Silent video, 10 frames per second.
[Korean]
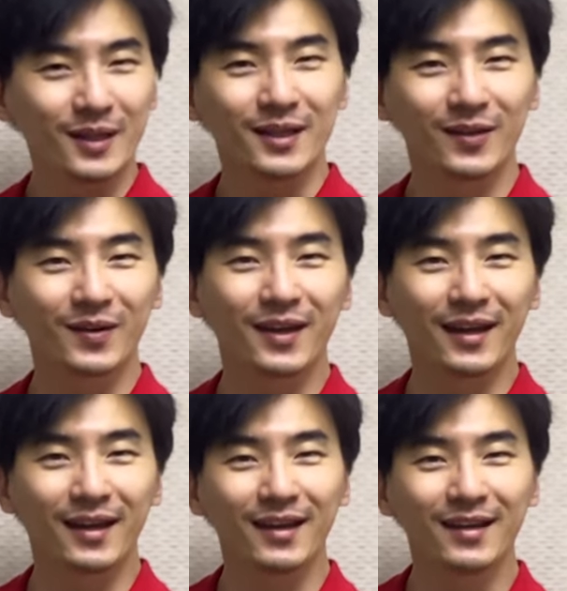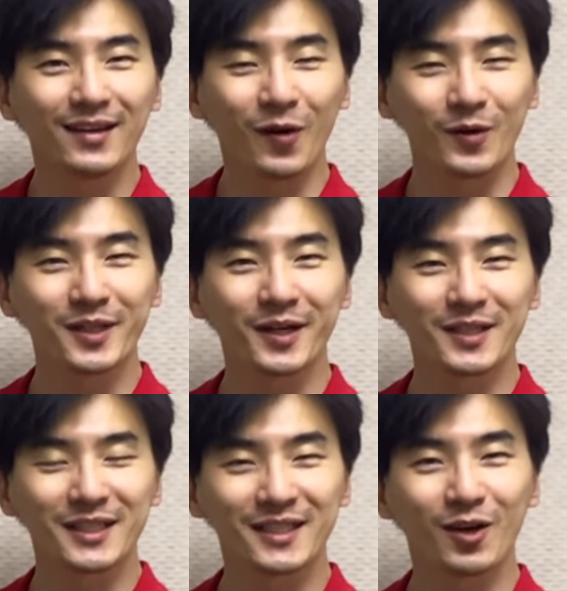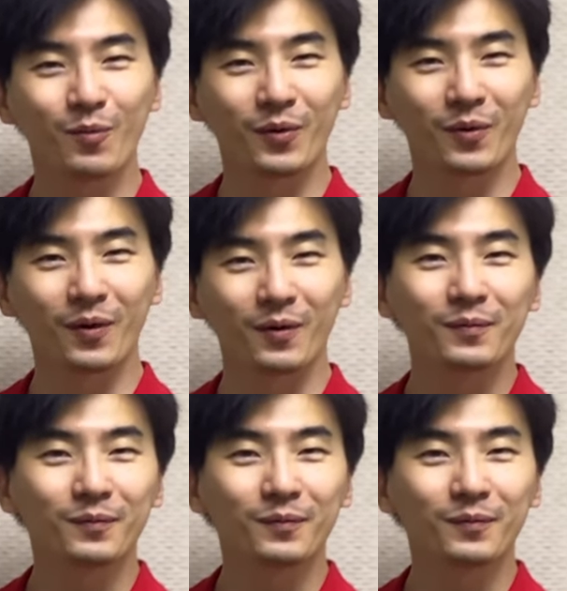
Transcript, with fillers: 이렇게 영상을 찍어본 거